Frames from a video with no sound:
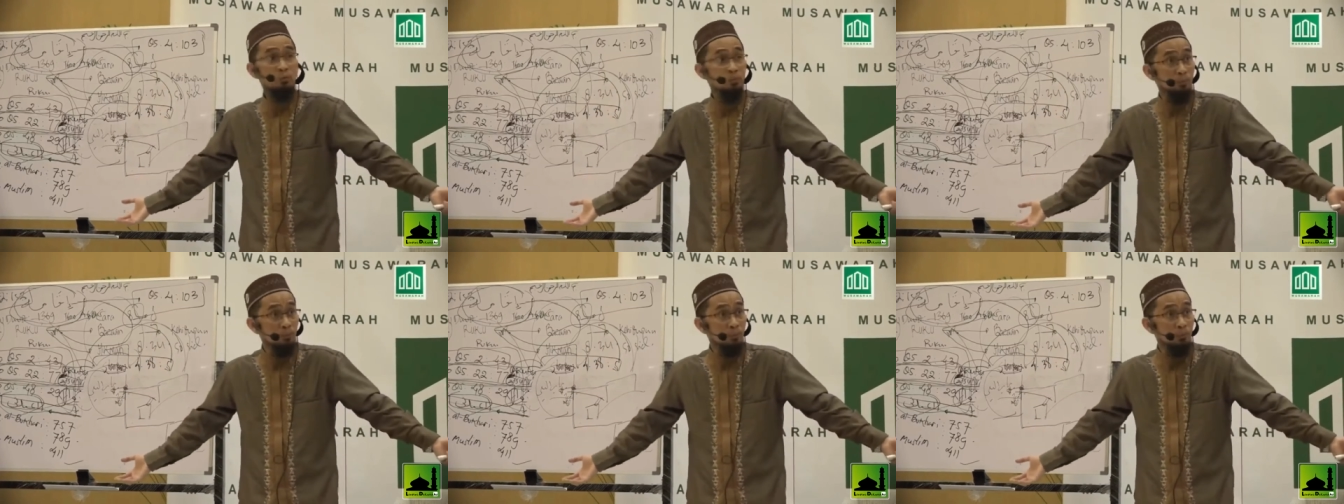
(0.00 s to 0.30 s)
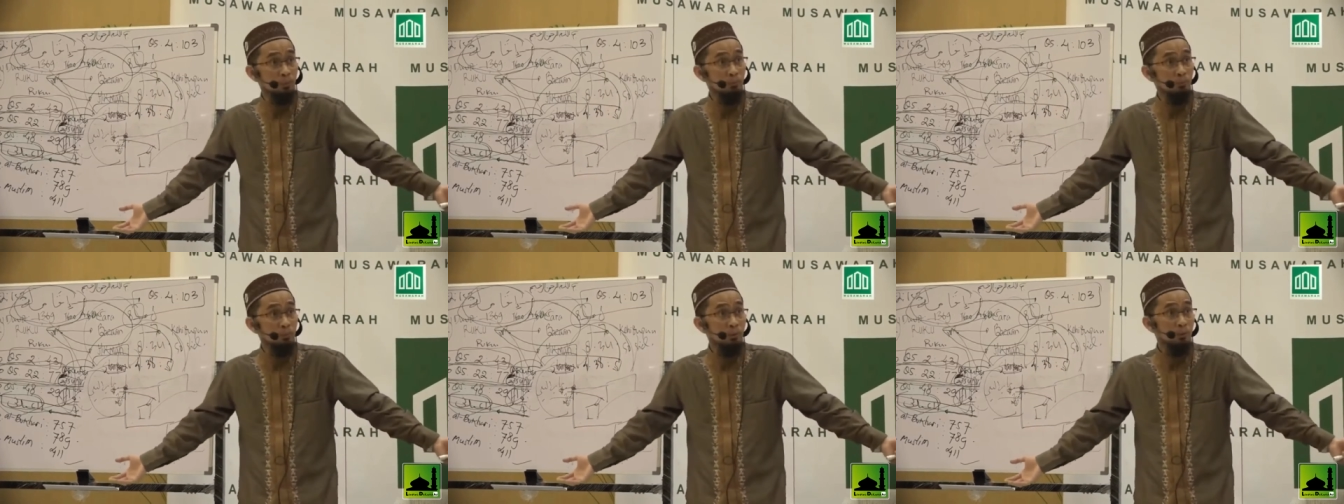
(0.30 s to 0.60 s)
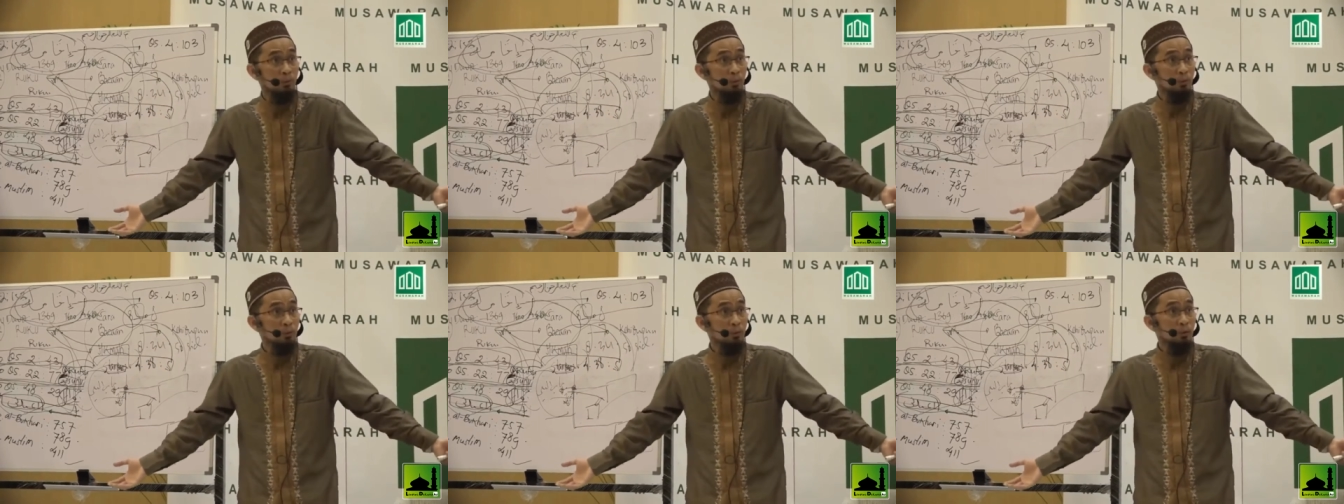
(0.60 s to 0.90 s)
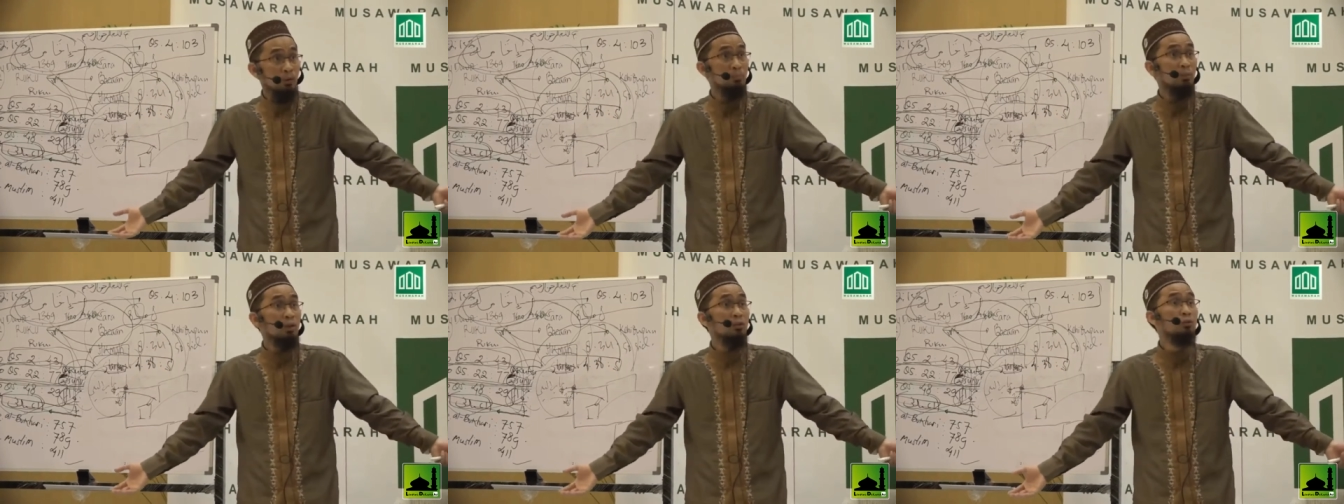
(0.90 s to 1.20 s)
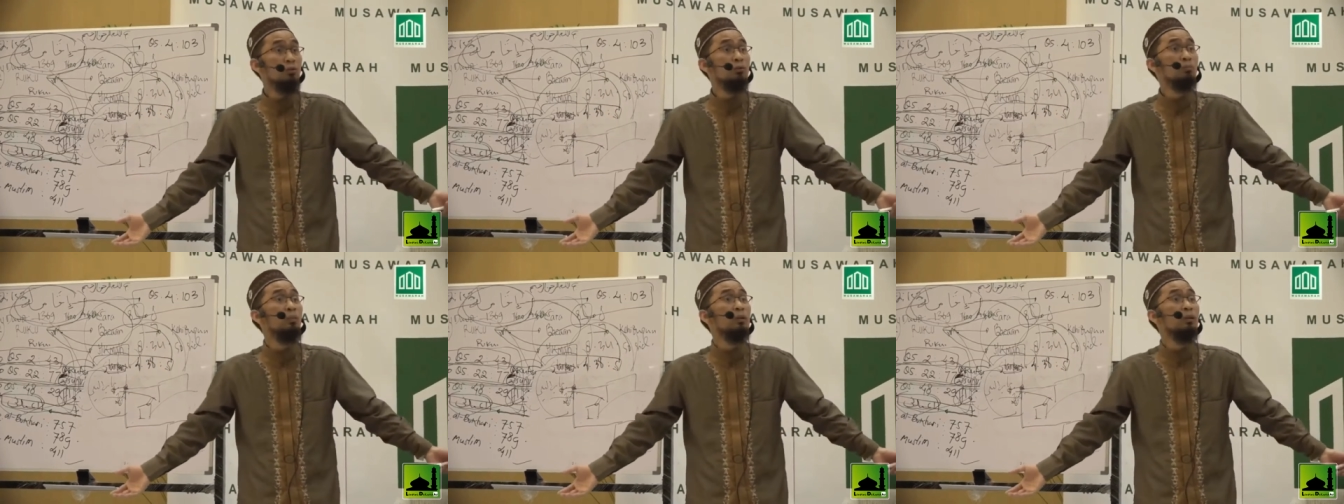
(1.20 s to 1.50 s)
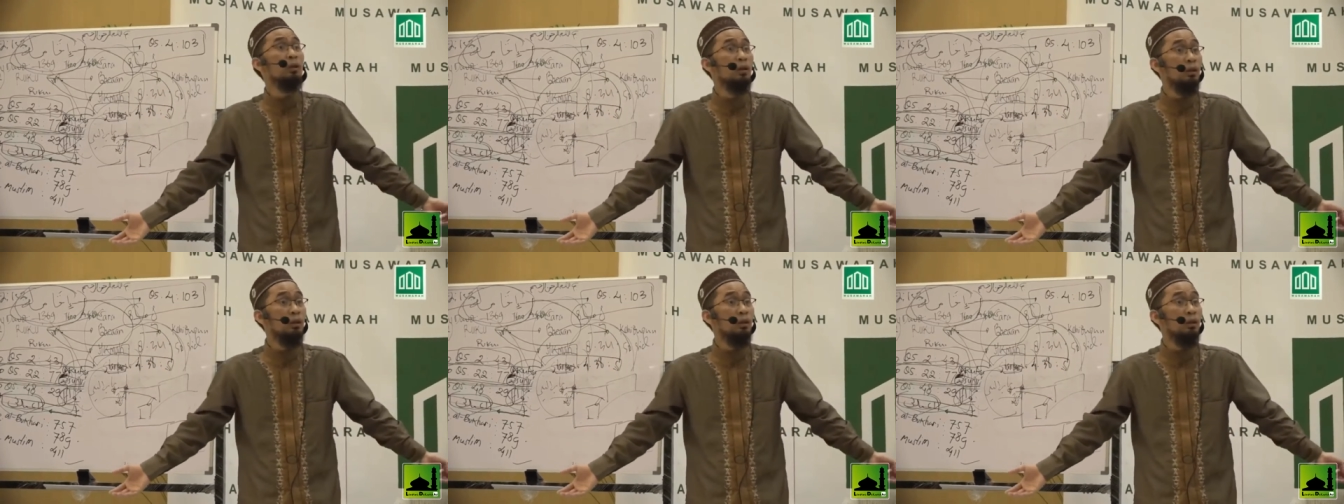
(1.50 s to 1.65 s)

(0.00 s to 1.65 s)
5 juz 4